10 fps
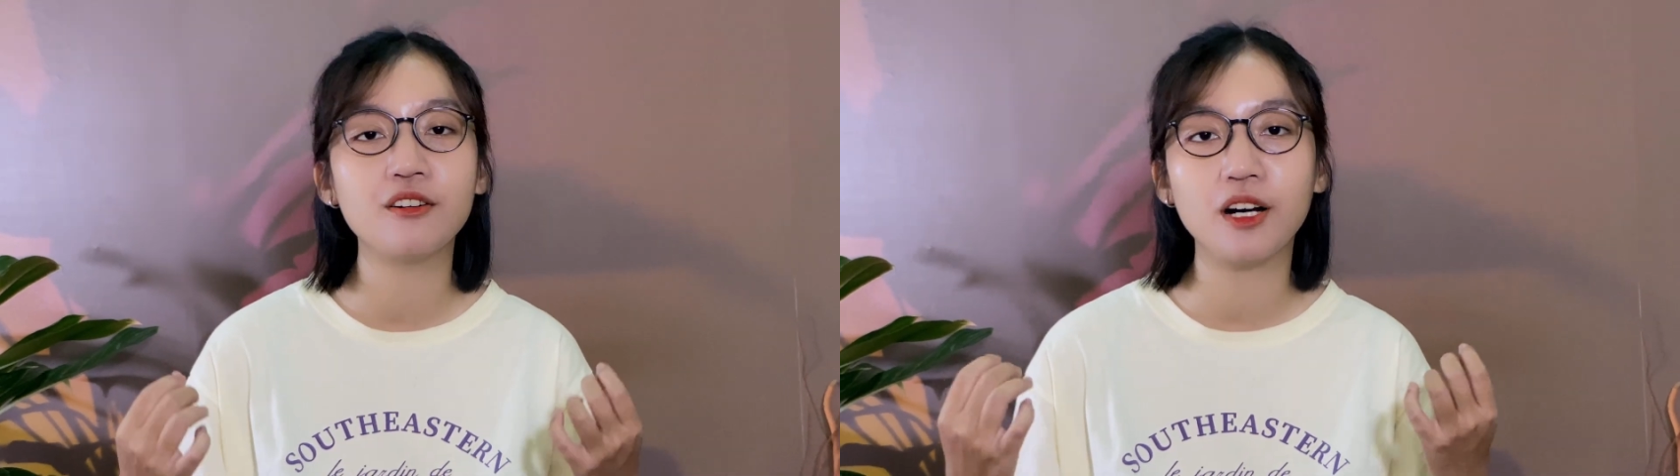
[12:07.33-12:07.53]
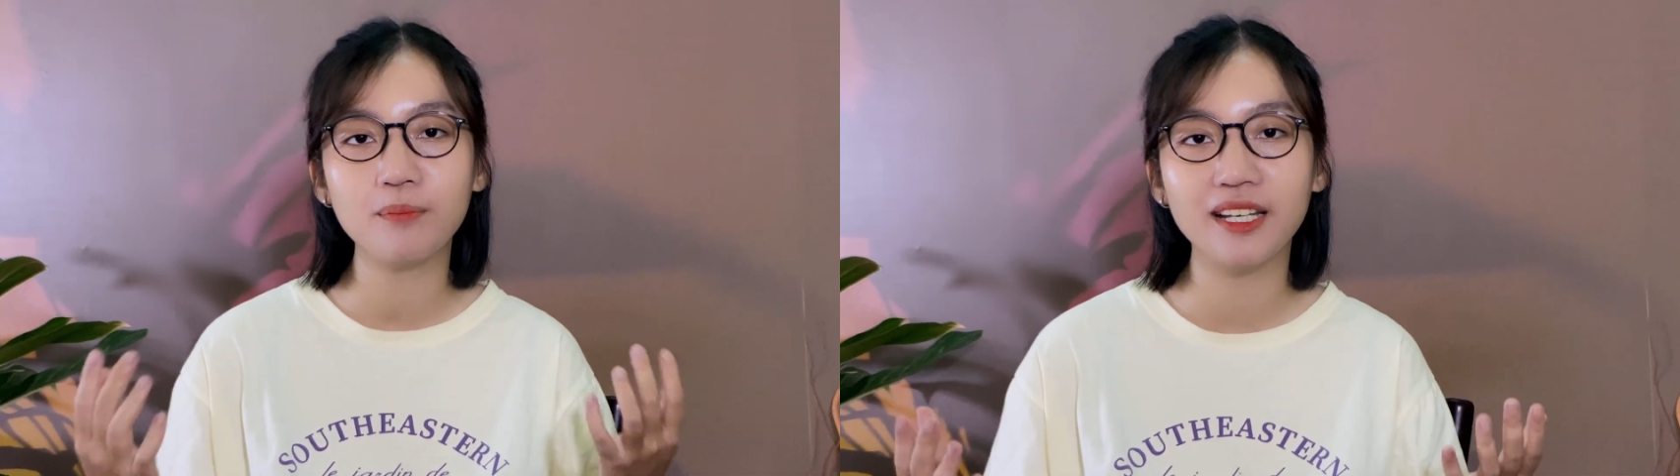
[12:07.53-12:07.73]

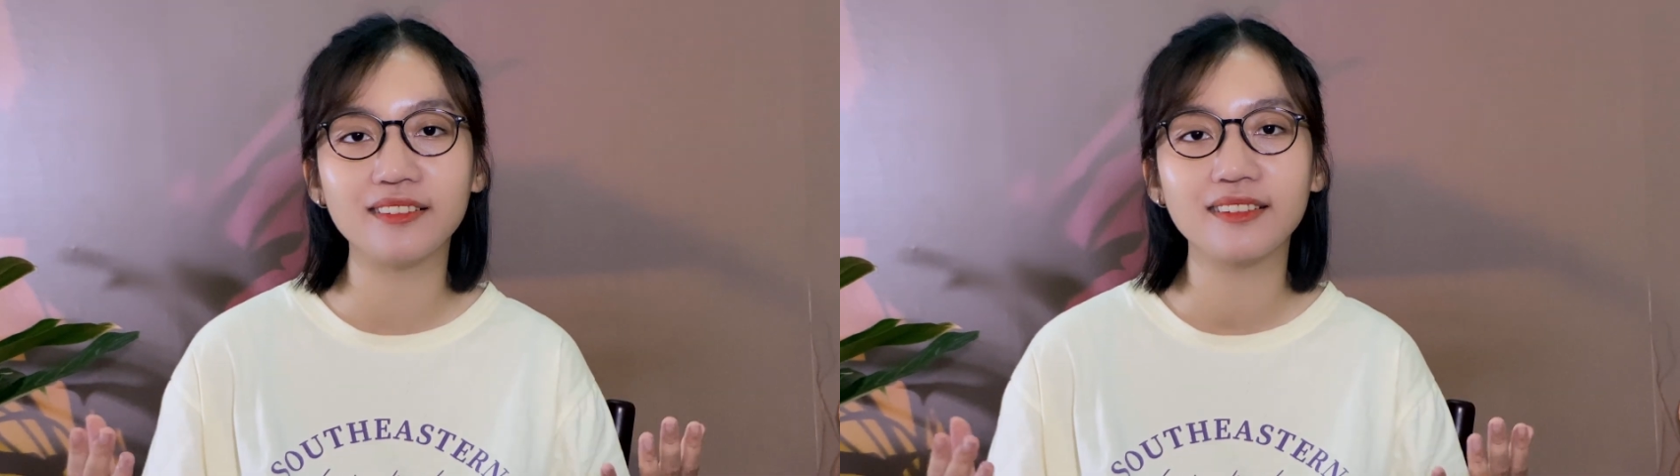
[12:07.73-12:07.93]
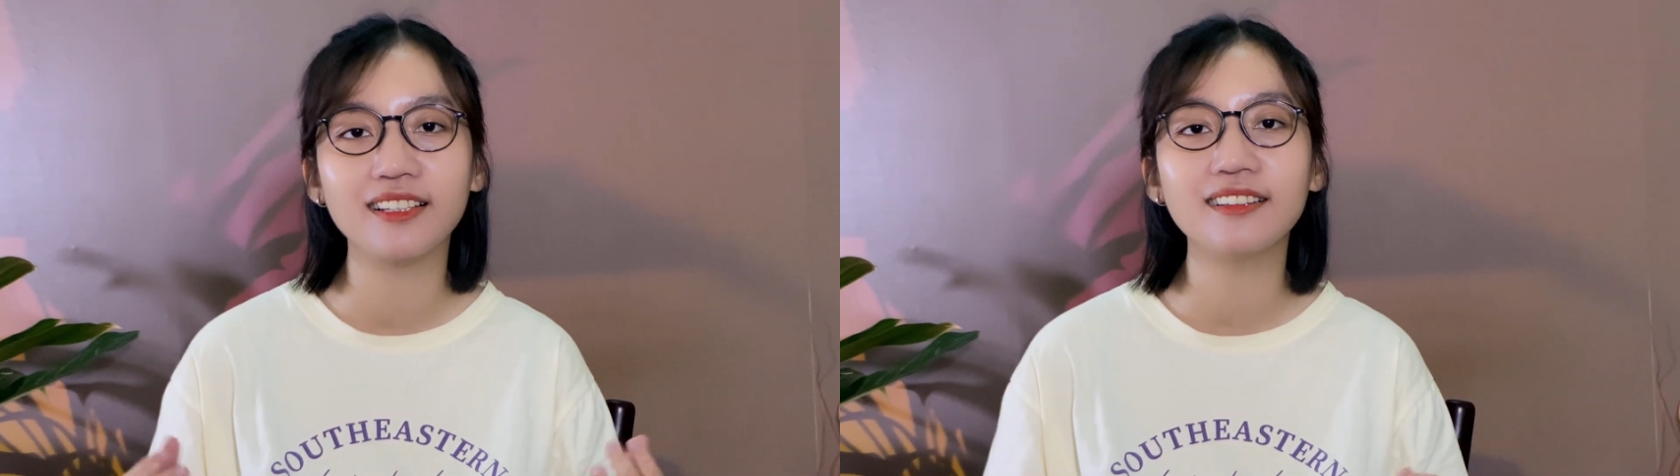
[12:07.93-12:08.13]
góc nhìn
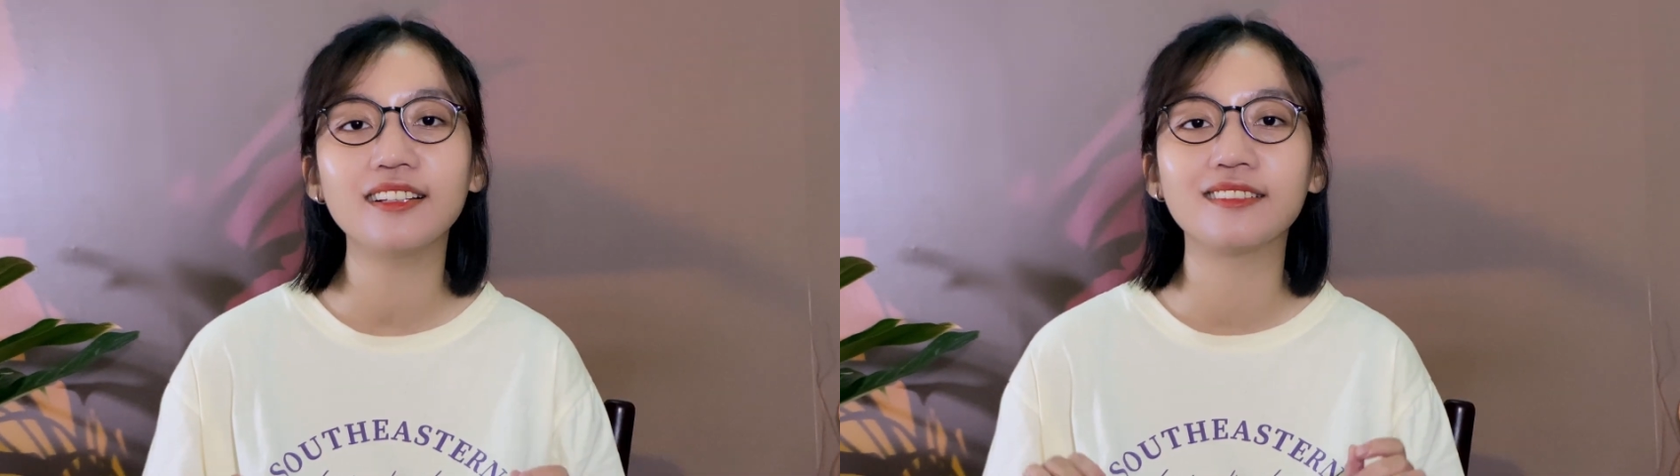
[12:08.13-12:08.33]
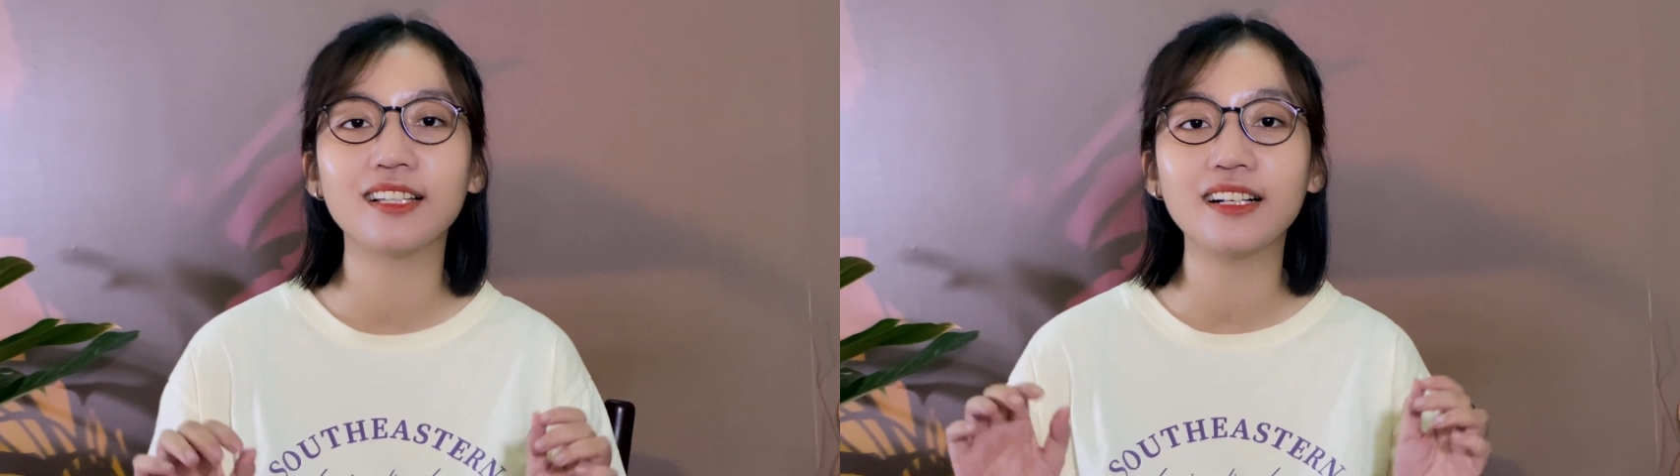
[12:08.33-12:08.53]
đến
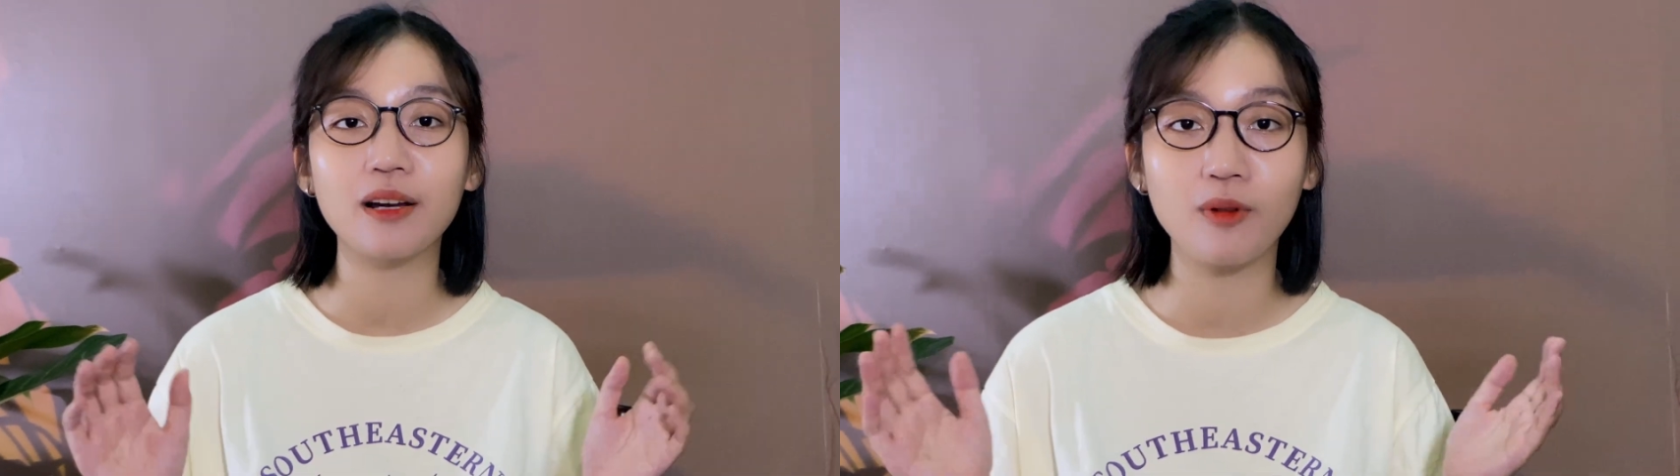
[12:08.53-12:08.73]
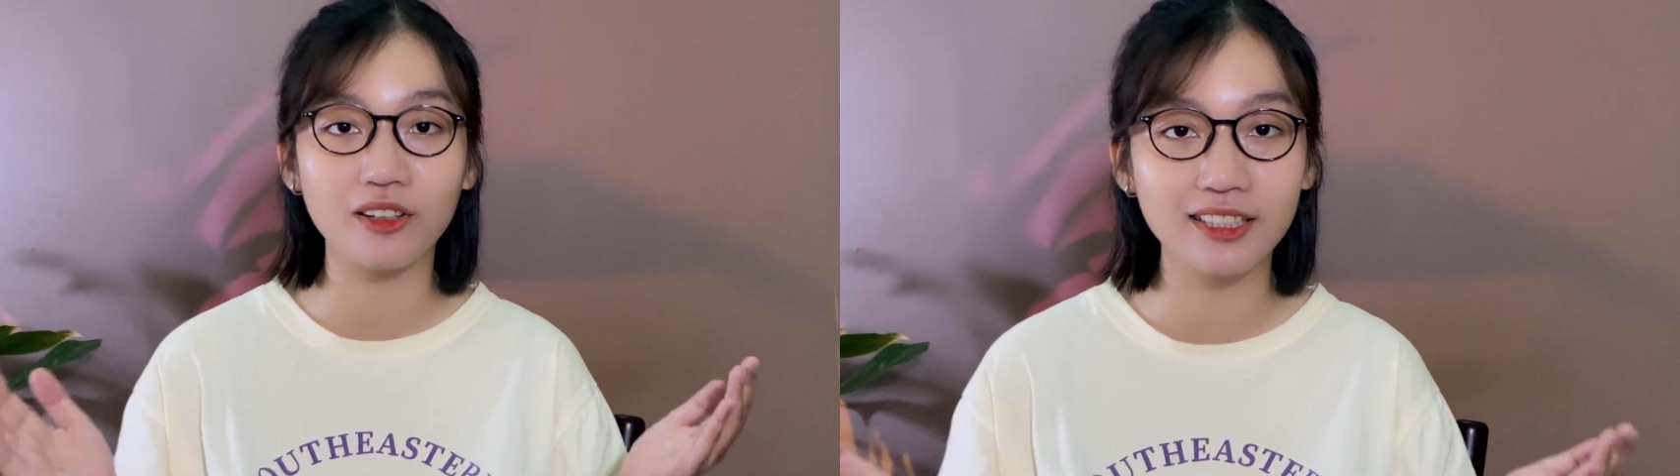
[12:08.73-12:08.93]
từ tất cả mọi